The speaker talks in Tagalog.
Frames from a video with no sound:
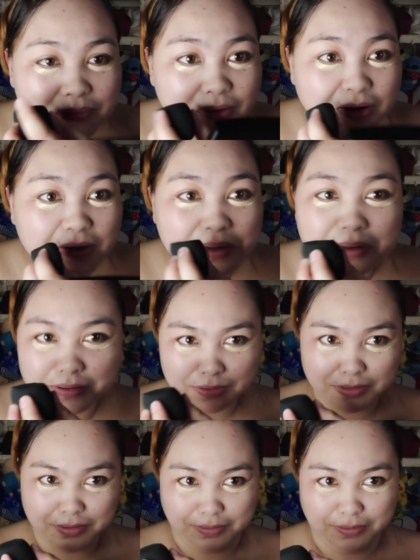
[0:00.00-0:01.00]
Parang,
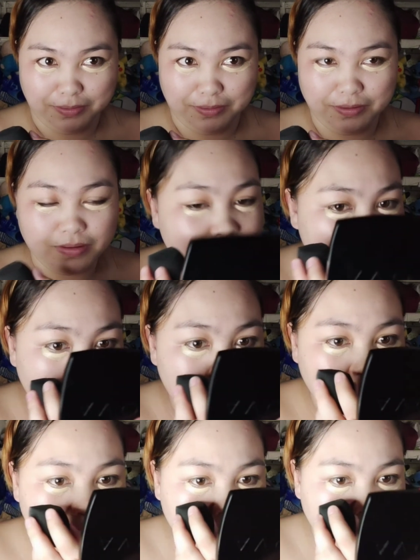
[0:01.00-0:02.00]
uh,
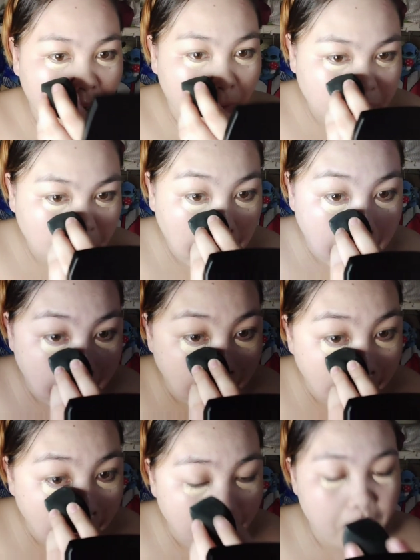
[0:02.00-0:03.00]
mami. mommy.
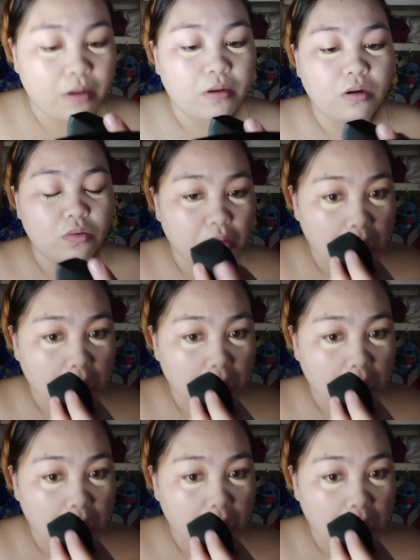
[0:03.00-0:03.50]
Oh.